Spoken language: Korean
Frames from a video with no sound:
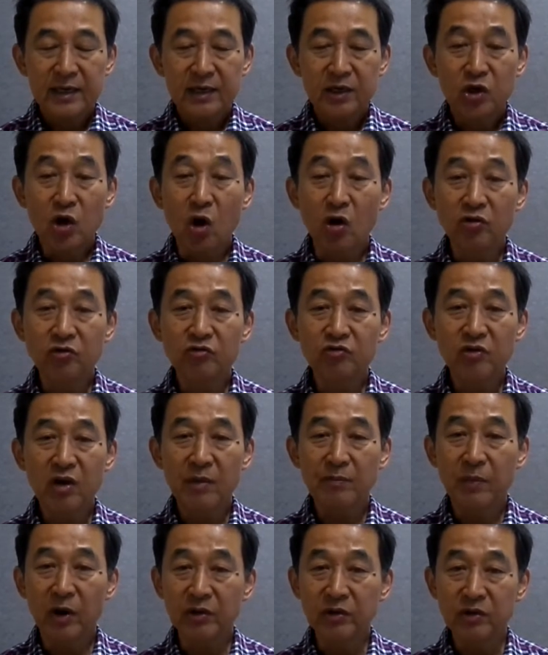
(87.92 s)

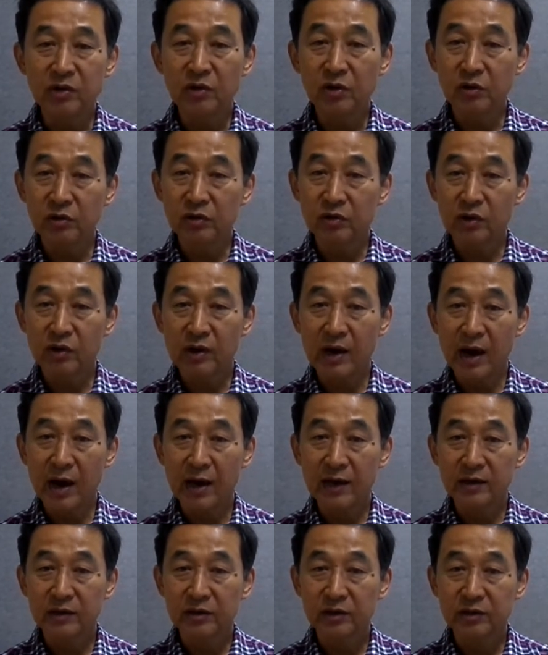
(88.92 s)
경주에 먼저
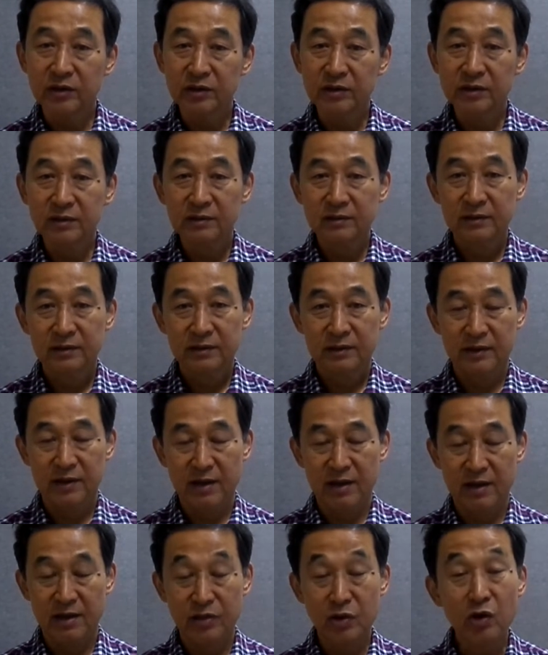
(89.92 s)
들어가는 것은
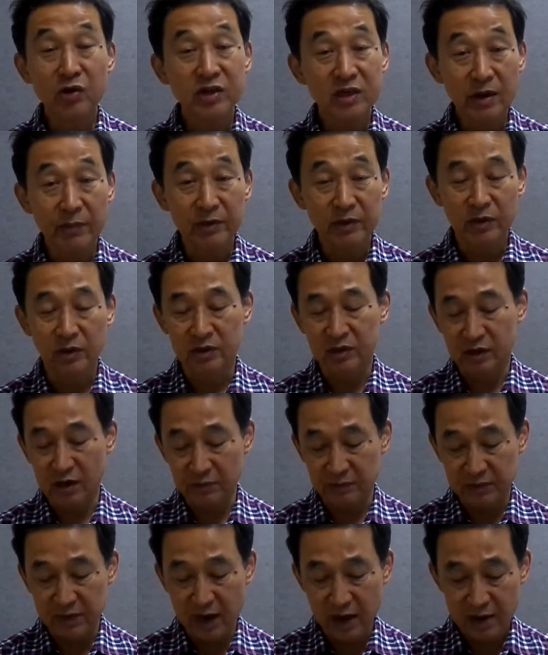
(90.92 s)
석씨가 먼저
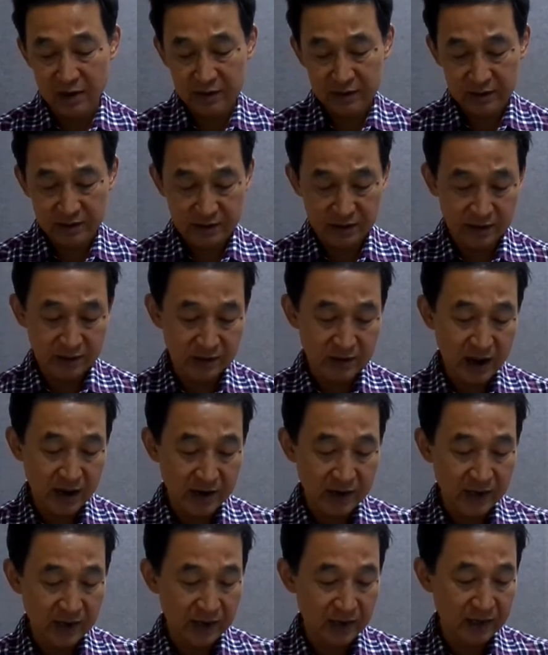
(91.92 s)
들어갑니다.
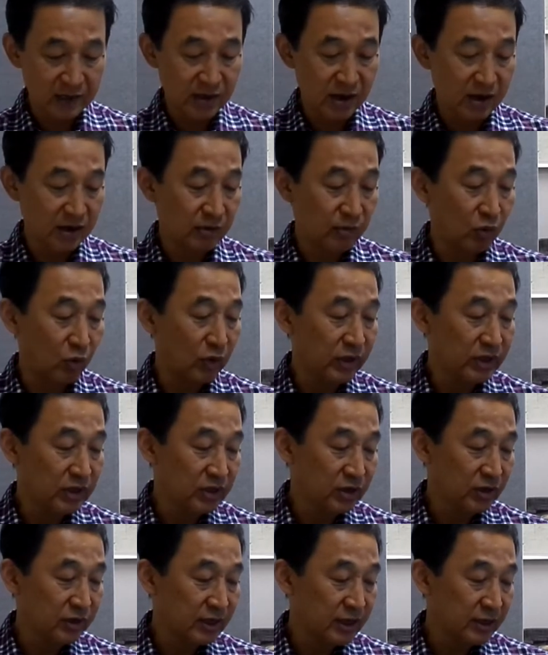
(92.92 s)
탈의 사금
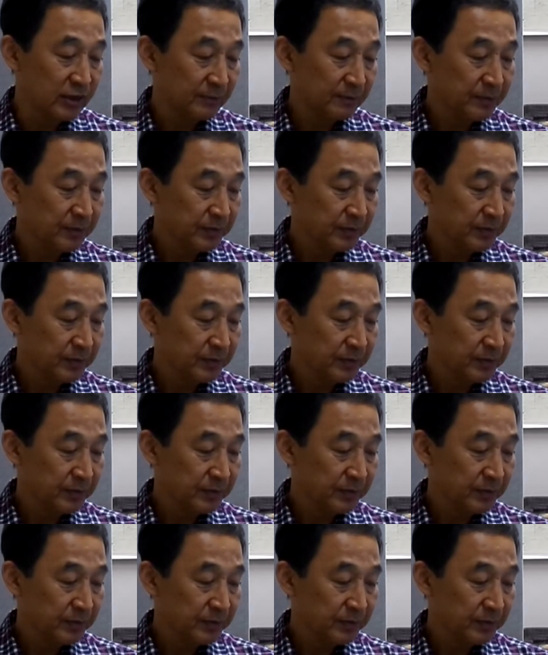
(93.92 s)
원전이